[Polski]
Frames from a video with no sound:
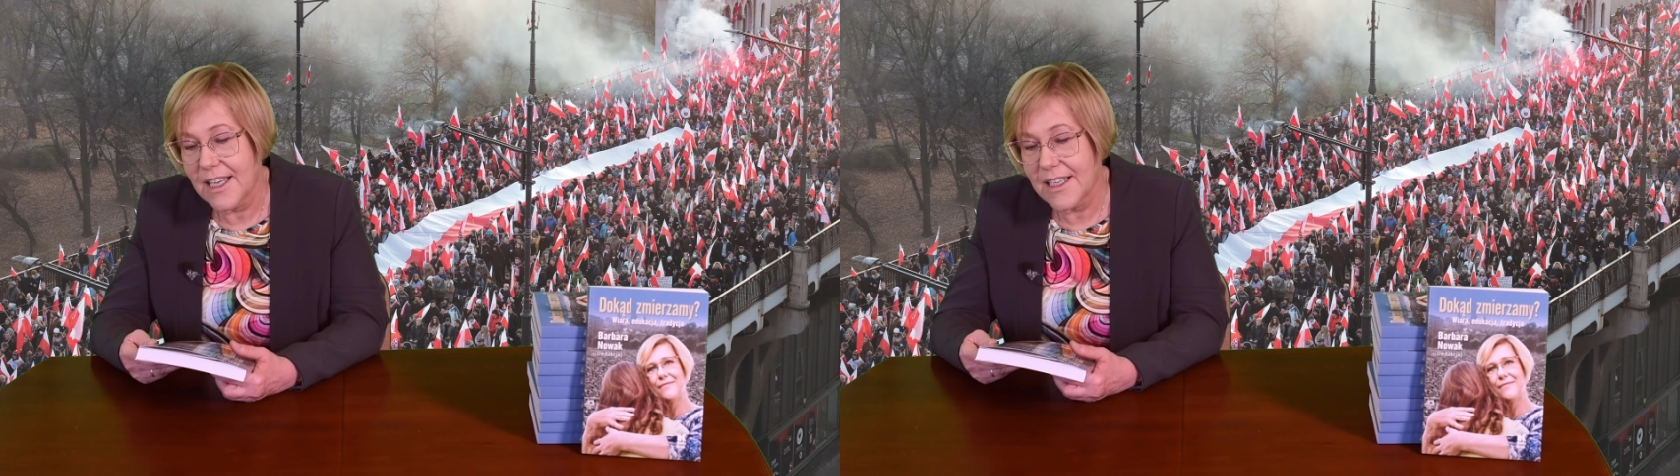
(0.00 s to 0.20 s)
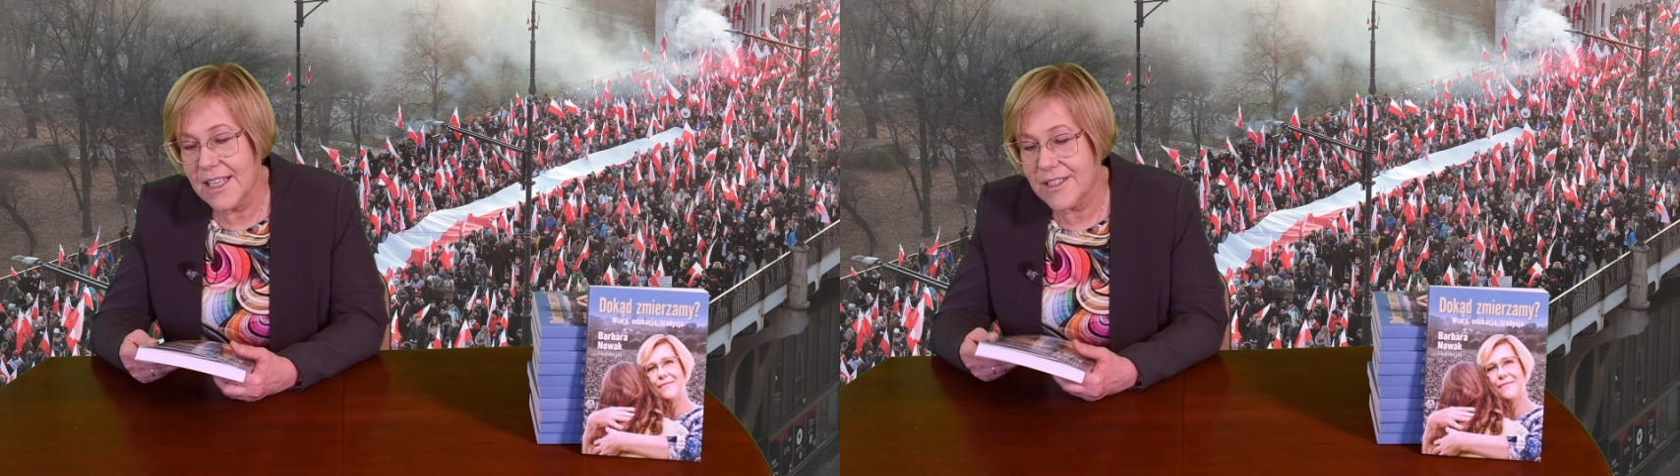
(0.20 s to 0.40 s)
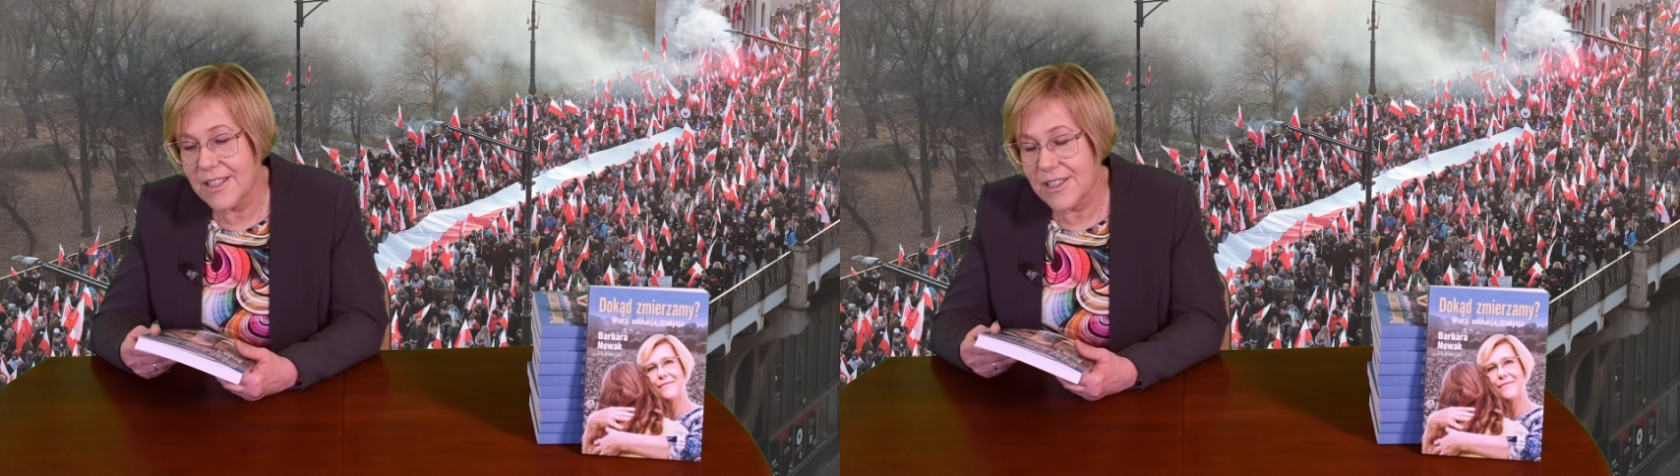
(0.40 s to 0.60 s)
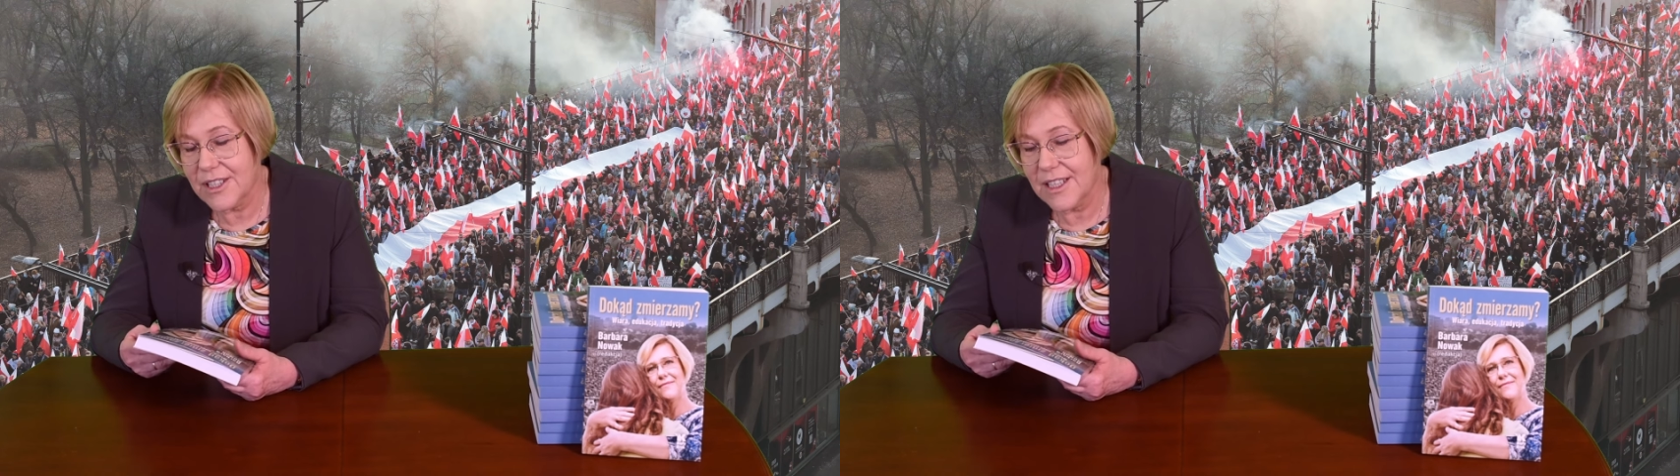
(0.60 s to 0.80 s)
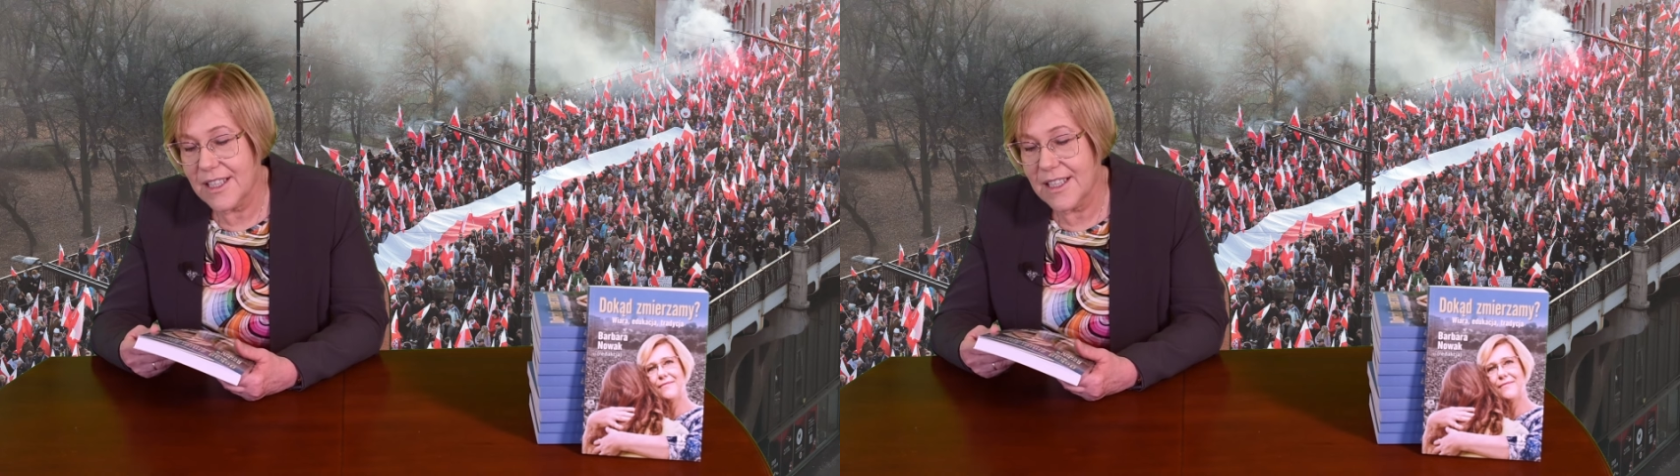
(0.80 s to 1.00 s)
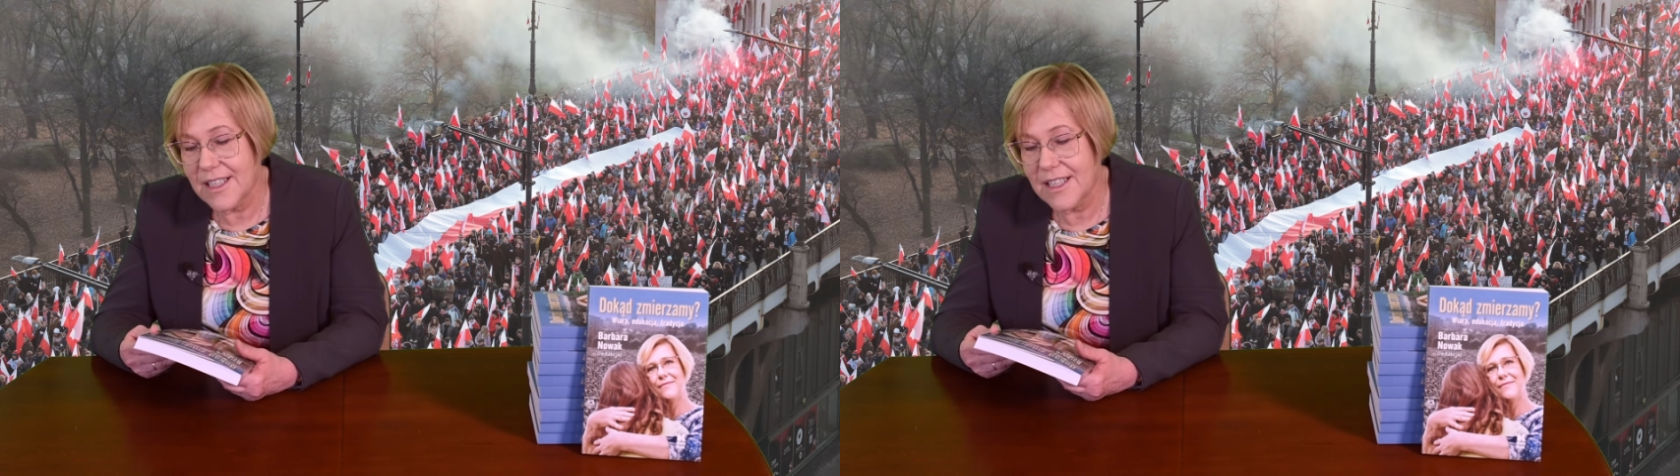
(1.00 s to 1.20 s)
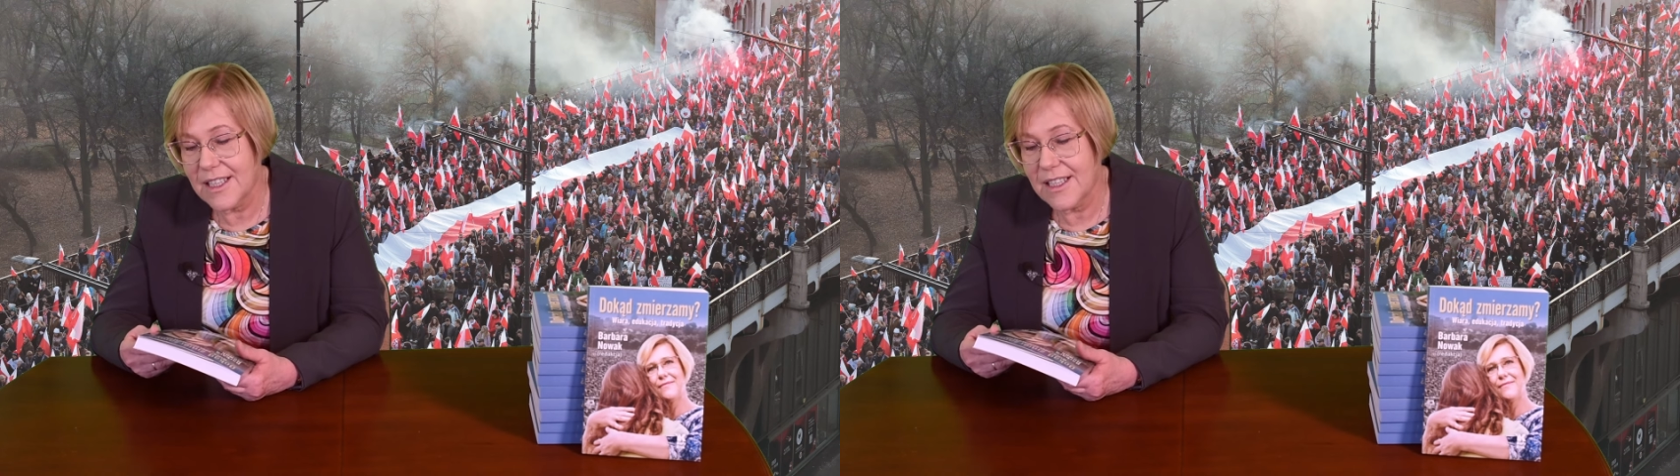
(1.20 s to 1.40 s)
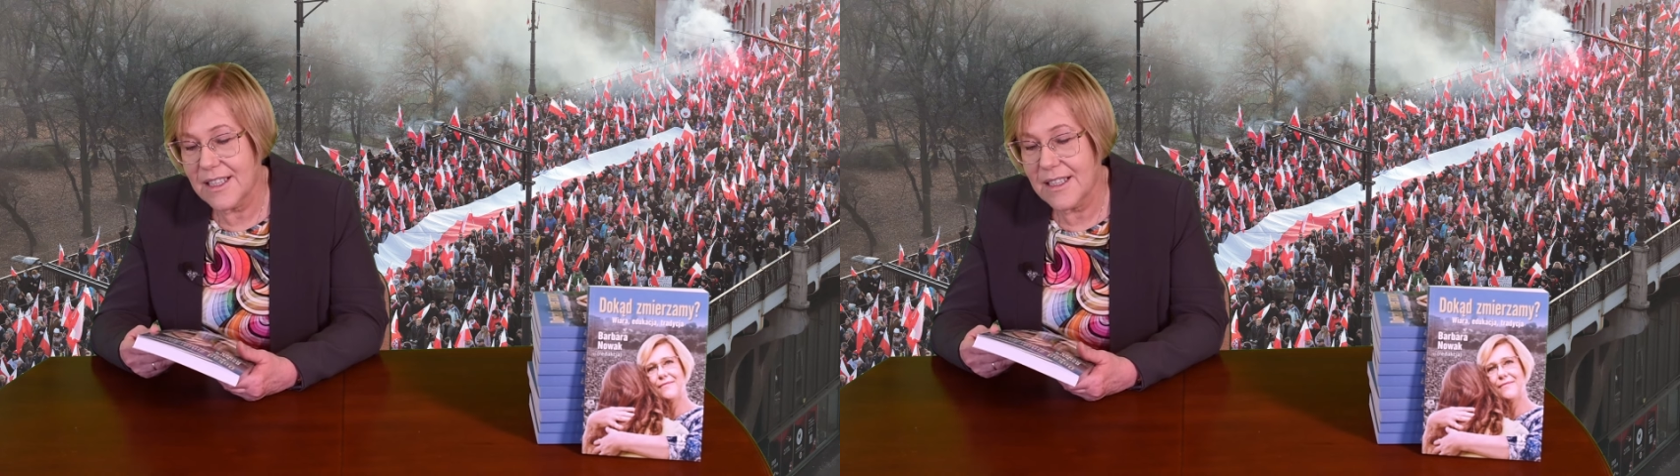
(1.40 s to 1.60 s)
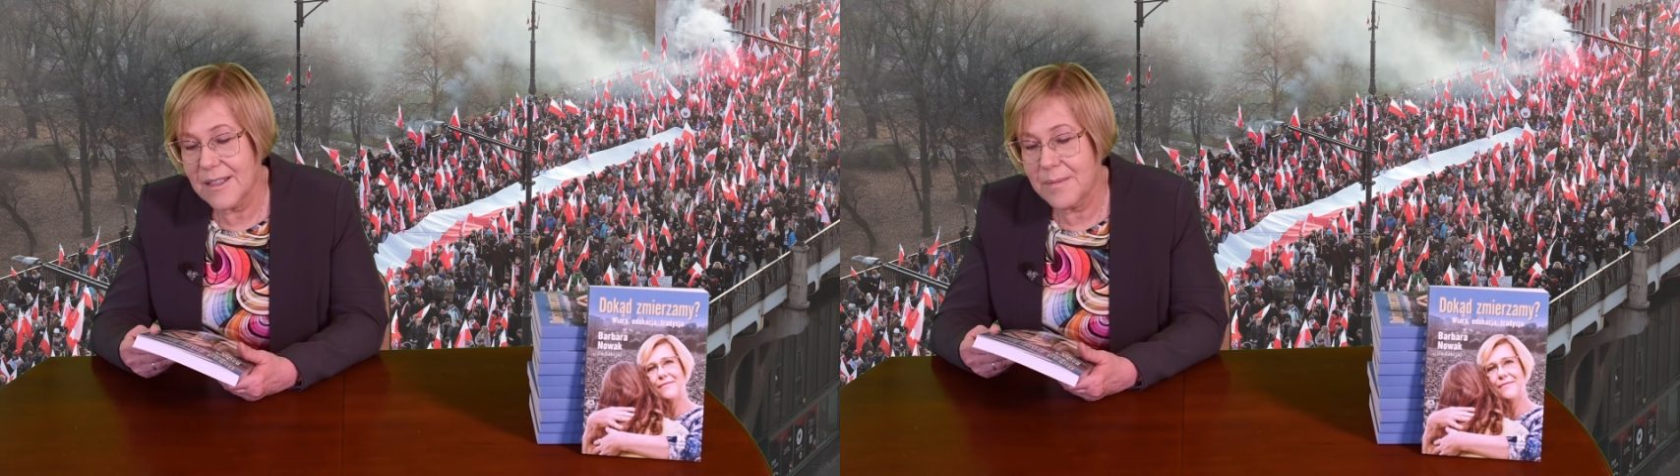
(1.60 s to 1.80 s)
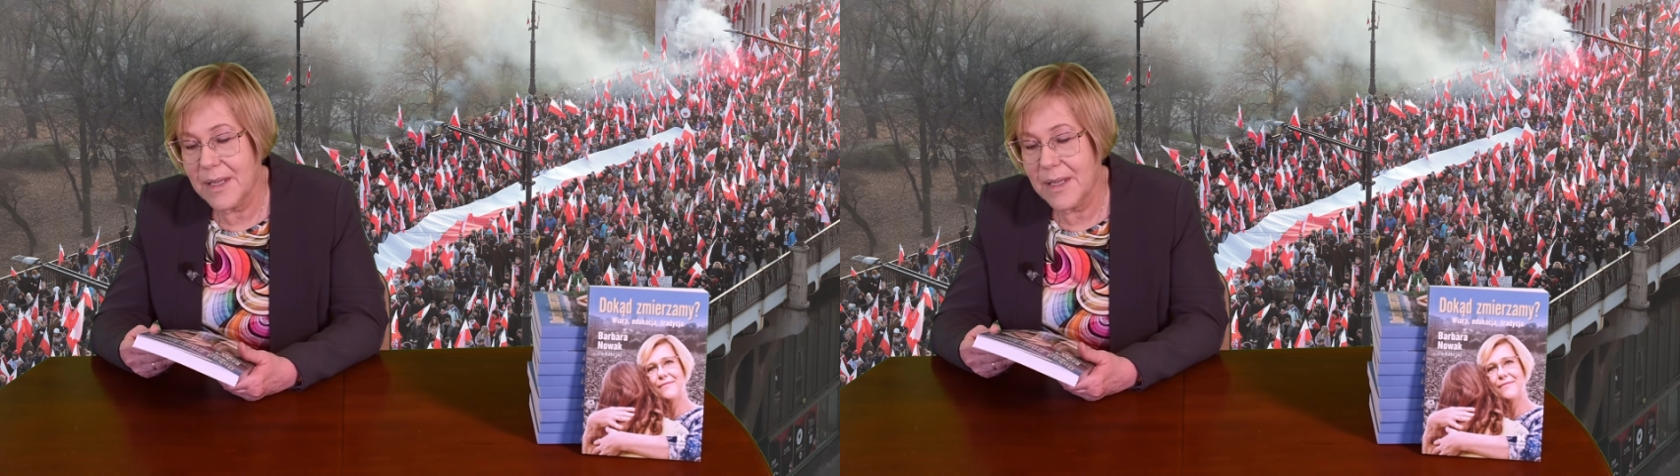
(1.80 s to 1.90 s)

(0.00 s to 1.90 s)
Jest też y, y,